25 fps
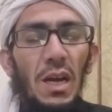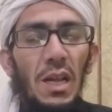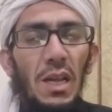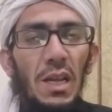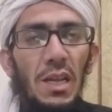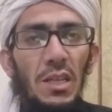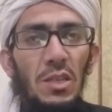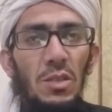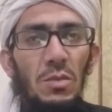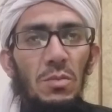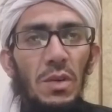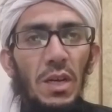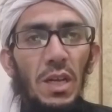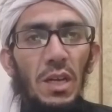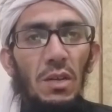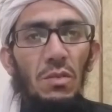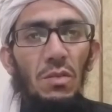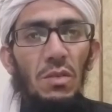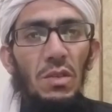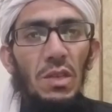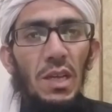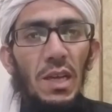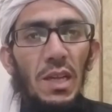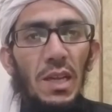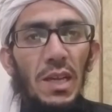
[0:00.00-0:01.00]
अल्लाह तबारक
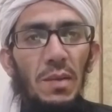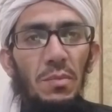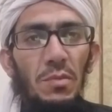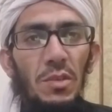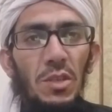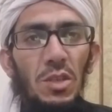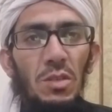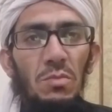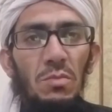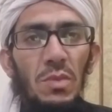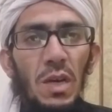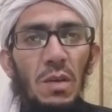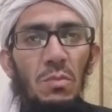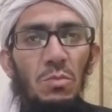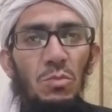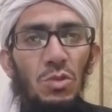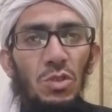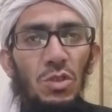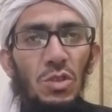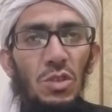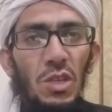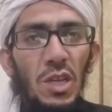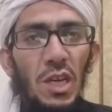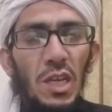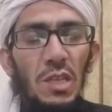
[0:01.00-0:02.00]
व ताली आपकी तमाम
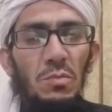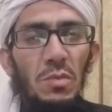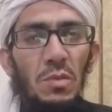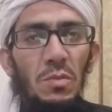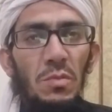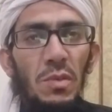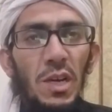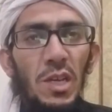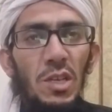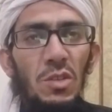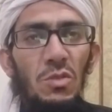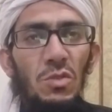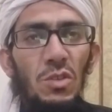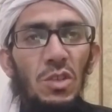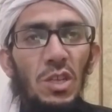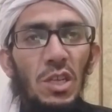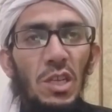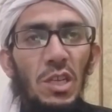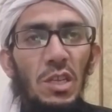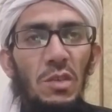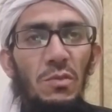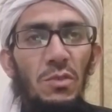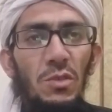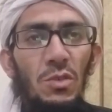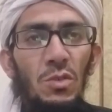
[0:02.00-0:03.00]
मुश्किल बीमारियों
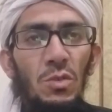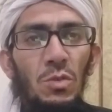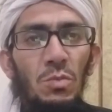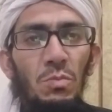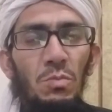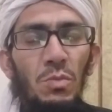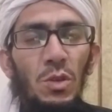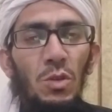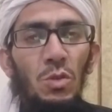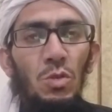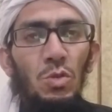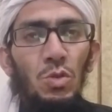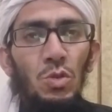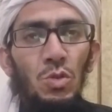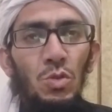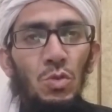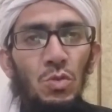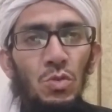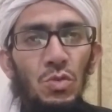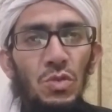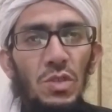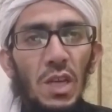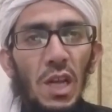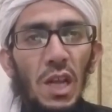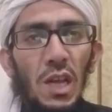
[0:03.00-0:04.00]
तकलीफ़ों
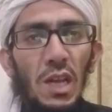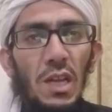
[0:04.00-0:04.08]
बिलखसूस